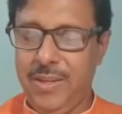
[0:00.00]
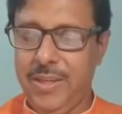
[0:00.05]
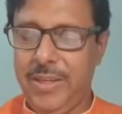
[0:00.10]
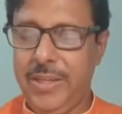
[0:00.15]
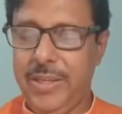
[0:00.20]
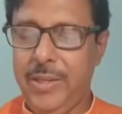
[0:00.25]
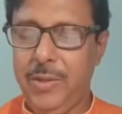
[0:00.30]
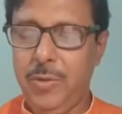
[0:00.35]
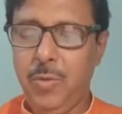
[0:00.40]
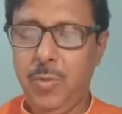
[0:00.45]

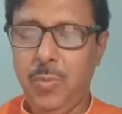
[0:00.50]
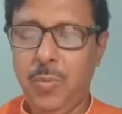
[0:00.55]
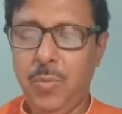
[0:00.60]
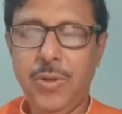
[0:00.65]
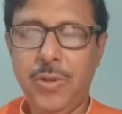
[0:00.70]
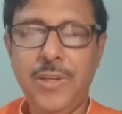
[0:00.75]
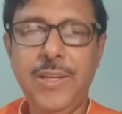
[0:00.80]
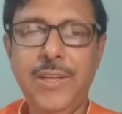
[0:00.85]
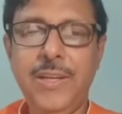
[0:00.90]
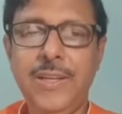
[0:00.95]
কেউ
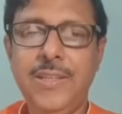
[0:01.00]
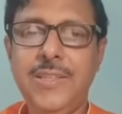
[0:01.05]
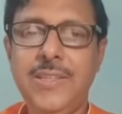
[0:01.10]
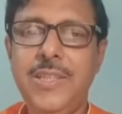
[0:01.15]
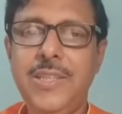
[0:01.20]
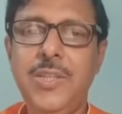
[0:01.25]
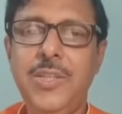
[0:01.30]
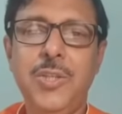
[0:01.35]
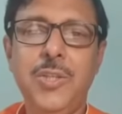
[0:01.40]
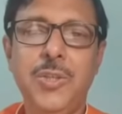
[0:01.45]
বলে না যে
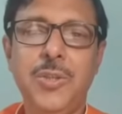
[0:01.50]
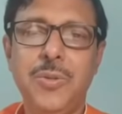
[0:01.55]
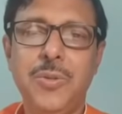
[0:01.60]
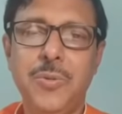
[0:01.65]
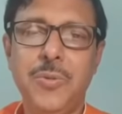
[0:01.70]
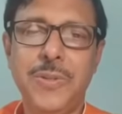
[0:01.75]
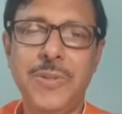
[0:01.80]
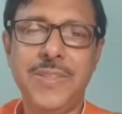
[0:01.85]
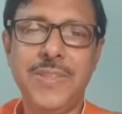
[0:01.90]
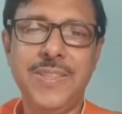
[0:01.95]
ঈশ্বর
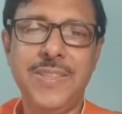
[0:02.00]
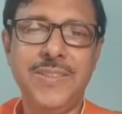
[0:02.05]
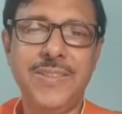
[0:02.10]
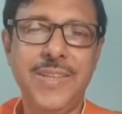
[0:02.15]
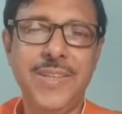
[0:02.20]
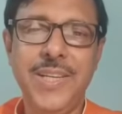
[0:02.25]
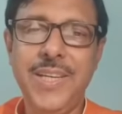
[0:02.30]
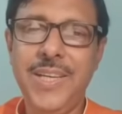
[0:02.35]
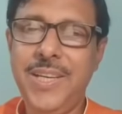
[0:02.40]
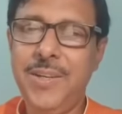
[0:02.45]
করেছেন
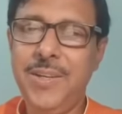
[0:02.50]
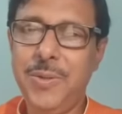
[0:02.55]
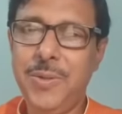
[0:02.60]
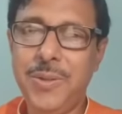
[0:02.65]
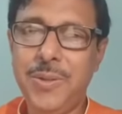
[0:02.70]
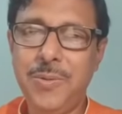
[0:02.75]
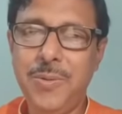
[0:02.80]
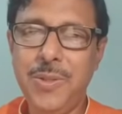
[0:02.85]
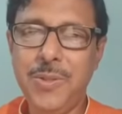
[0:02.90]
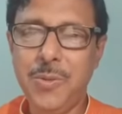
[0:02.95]
তাহলে এই
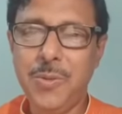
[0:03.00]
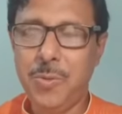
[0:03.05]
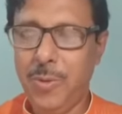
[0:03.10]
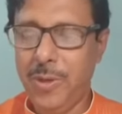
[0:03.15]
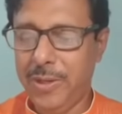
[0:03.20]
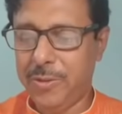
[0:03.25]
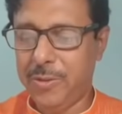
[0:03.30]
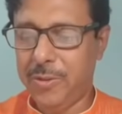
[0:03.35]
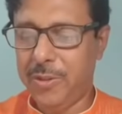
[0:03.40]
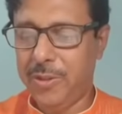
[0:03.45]
কথাগুলি
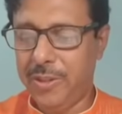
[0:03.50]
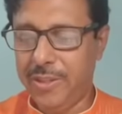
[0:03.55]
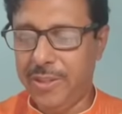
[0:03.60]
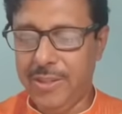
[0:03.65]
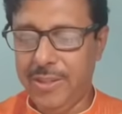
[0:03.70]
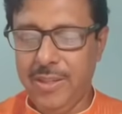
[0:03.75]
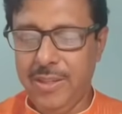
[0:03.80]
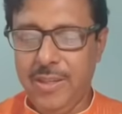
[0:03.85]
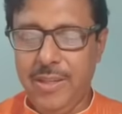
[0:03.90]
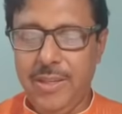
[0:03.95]
স্থূলাক্ষরে
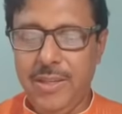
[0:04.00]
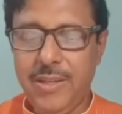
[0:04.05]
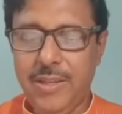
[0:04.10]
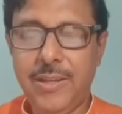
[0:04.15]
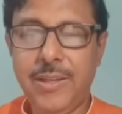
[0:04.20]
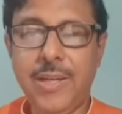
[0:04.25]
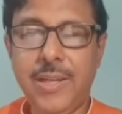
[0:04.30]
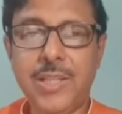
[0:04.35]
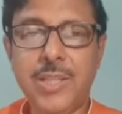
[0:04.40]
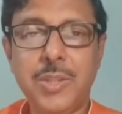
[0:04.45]

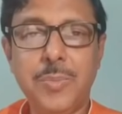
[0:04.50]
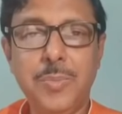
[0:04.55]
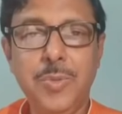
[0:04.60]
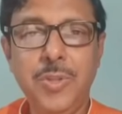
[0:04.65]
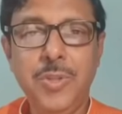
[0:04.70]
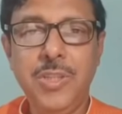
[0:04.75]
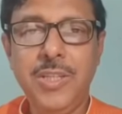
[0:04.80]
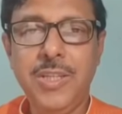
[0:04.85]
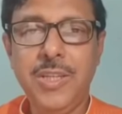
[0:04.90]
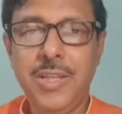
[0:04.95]

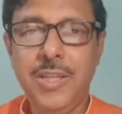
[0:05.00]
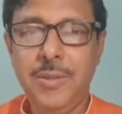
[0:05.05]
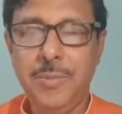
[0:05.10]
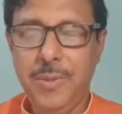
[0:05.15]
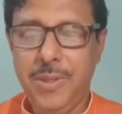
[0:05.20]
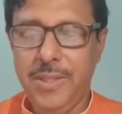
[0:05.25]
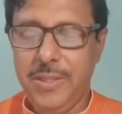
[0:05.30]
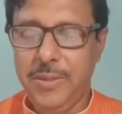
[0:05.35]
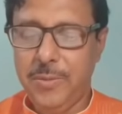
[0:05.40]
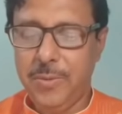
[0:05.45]
রাসমণি
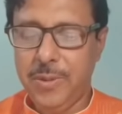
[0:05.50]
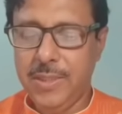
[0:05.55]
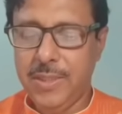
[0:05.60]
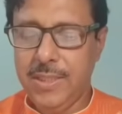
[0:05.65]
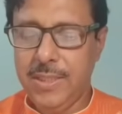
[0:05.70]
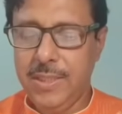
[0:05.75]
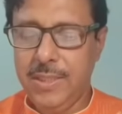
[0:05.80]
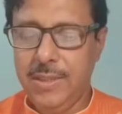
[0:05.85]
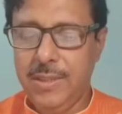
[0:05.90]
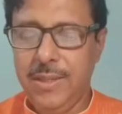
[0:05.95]
কালীবাড়ি
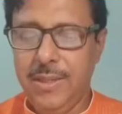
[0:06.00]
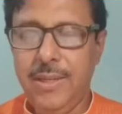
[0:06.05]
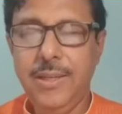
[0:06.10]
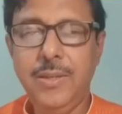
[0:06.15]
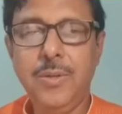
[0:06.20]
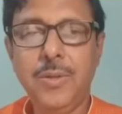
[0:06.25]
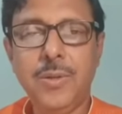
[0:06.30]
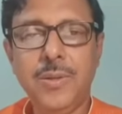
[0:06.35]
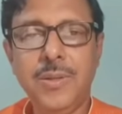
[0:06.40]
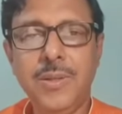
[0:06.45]
করেছেন এই
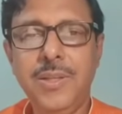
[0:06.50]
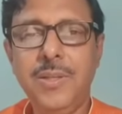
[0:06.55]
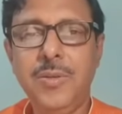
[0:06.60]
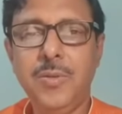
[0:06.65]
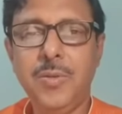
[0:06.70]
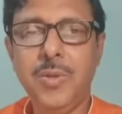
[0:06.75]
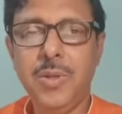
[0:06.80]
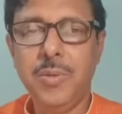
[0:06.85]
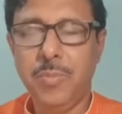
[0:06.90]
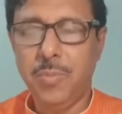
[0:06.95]
কথাই
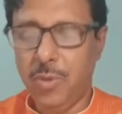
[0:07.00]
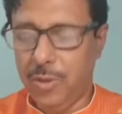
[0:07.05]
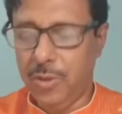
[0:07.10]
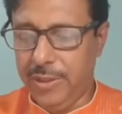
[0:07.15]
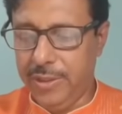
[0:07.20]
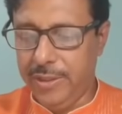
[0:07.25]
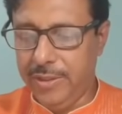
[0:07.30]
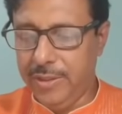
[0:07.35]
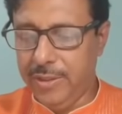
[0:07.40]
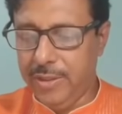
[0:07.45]
লোকে
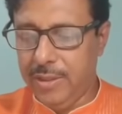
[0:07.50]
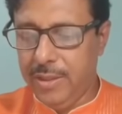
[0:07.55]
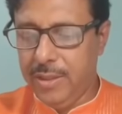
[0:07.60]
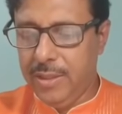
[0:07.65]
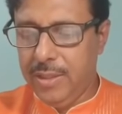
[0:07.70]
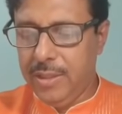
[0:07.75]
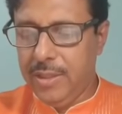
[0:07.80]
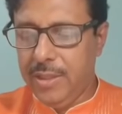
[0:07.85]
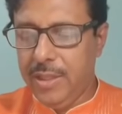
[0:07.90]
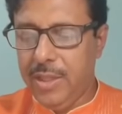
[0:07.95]
বলে
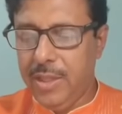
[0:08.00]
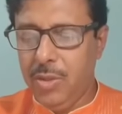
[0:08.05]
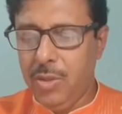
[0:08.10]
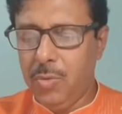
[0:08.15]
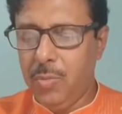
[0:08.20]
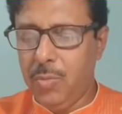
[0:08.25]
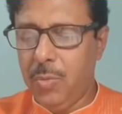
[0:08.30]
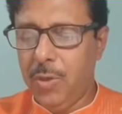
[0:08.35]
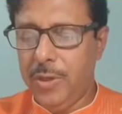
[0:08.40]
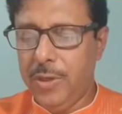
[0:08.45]
কেউ
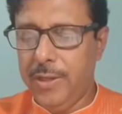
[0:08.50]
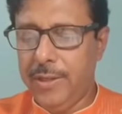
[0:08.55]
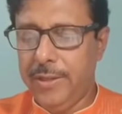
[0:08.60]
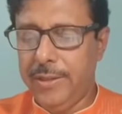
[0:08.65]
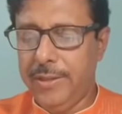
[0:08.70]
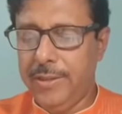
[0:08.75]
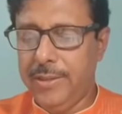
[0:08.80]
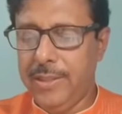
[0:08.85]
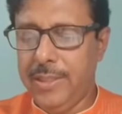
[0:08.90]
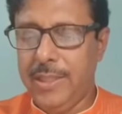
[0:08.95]
বলে
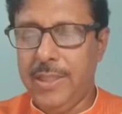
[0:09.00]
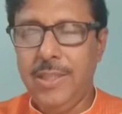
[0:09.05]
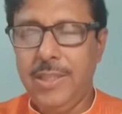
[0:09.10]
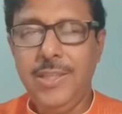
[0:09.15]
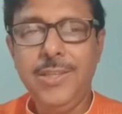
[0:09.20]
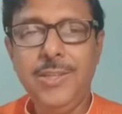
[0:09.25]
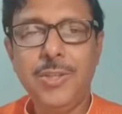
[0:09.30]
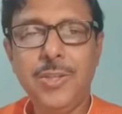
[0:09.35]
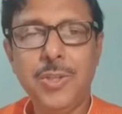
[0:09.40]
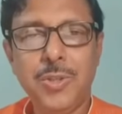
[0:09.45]
না যে
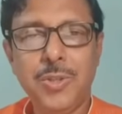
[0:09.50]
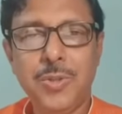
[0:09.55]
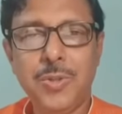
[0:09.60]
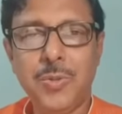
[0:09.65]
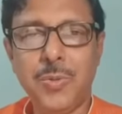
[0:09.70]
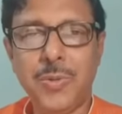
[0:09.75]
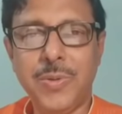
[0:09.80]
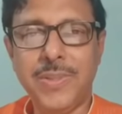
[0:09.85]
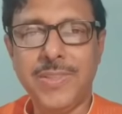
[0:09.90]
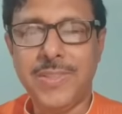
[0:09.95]
ঈশ্বর
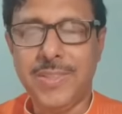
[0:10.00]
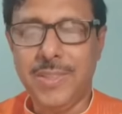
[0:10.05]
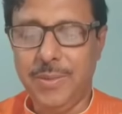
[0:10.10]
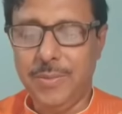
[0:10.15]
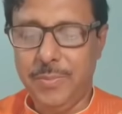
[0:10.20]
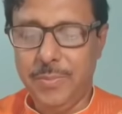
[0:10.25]
করেছেন